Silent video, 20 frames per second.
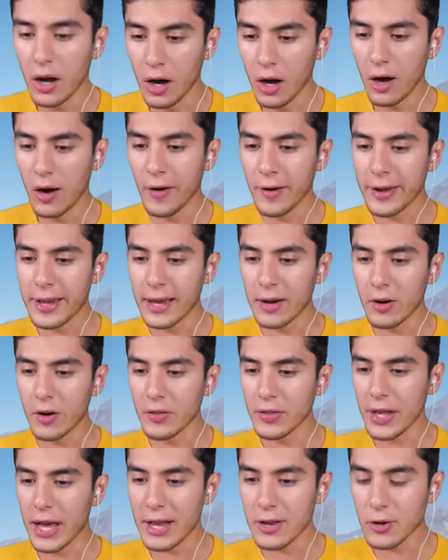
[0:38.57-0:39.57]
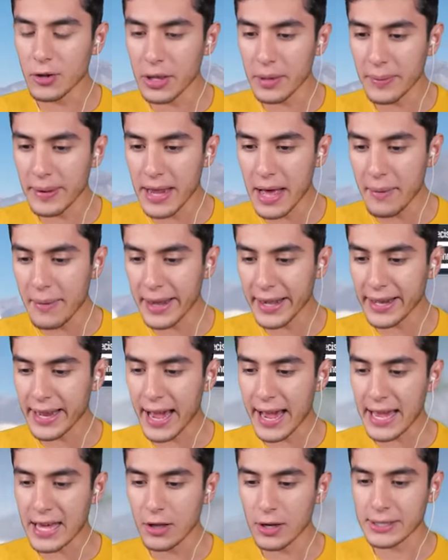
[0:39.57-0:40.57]
No, qué onda Yo debería haber
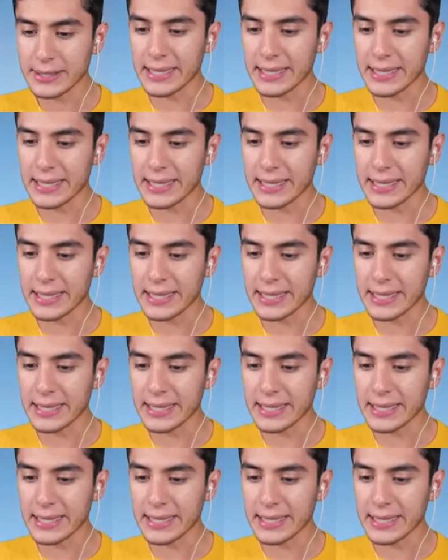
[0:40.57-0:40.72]
caído